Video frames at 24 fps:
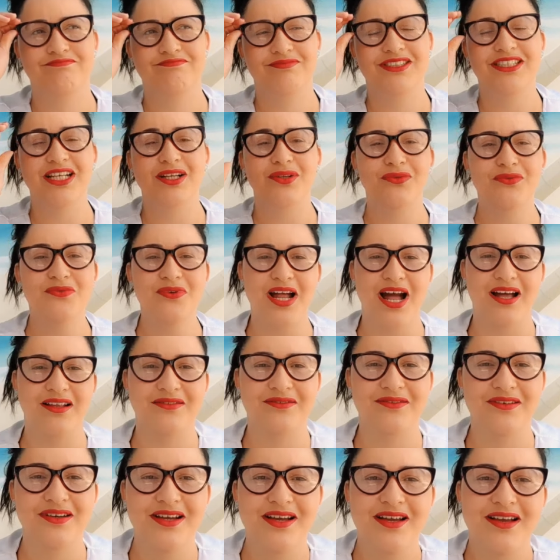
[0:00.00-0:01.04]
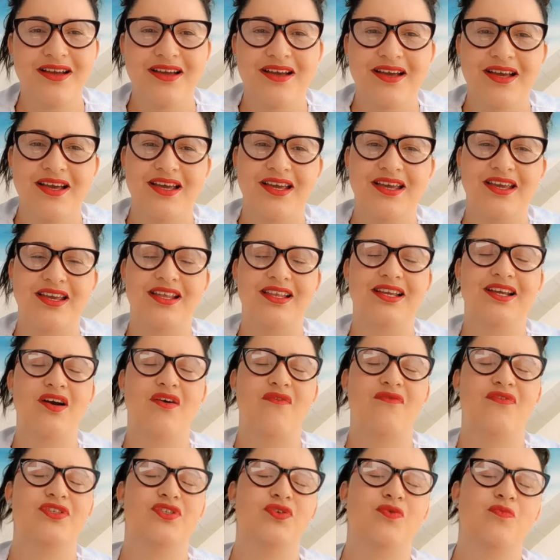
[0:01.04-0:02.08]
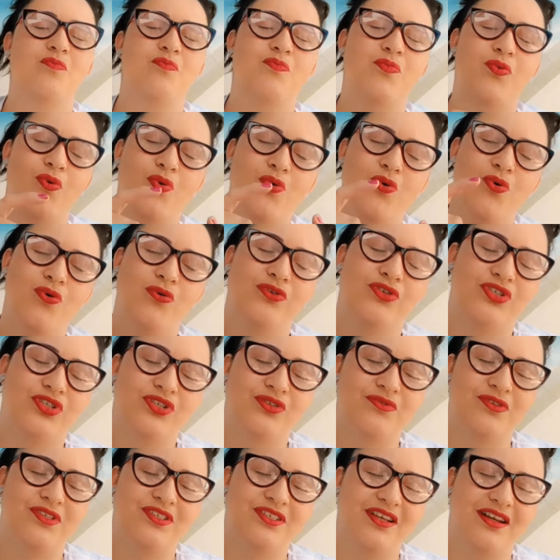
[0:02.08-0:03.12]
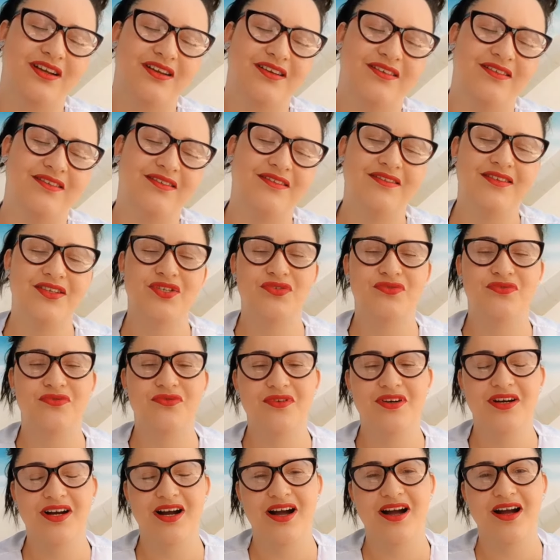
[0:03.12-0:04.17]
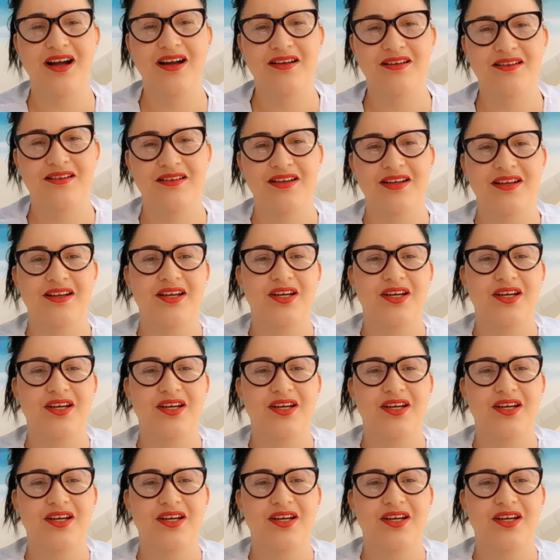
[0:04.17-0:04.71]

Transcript: saturado. É legal fazer um post no Instagram e divulgar